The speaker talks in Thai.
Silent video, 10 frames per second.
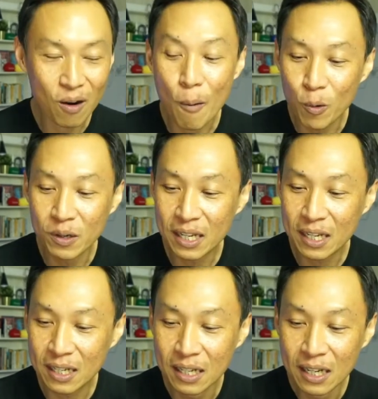ขอบคุณ
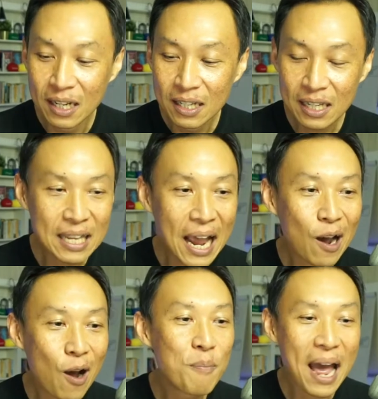ที่ทัก
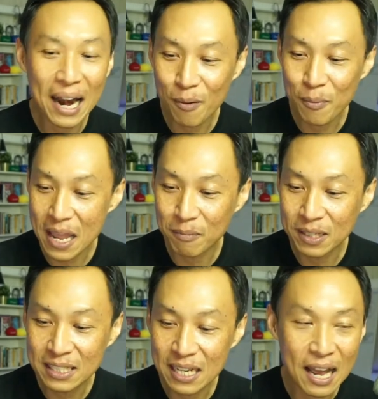เข้ามาแล้วพยายาม
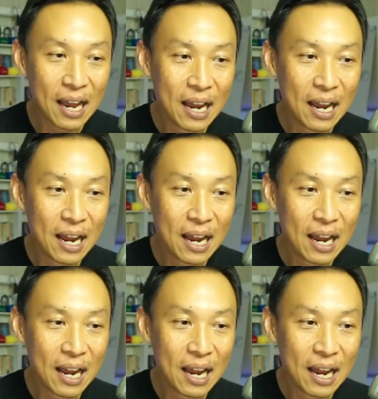ที่จะ